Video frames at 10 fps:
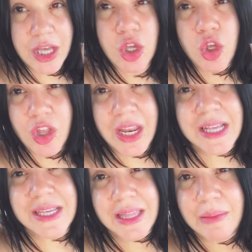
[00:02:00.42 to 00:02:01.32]
Y de hecho, yo
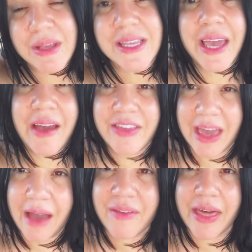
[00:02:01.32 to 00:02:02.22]
tenía siete meses que
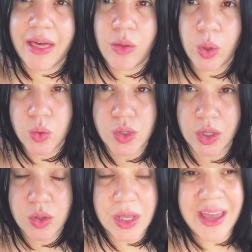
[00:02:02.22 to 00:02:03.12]
allá había dado a luz.
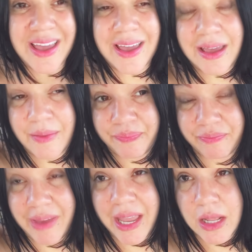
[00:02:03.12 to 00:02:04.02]
Entonces,
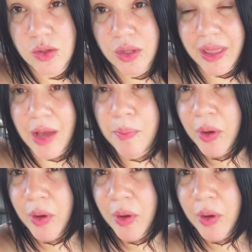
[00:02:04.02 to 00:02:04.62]
imagínense ustedes.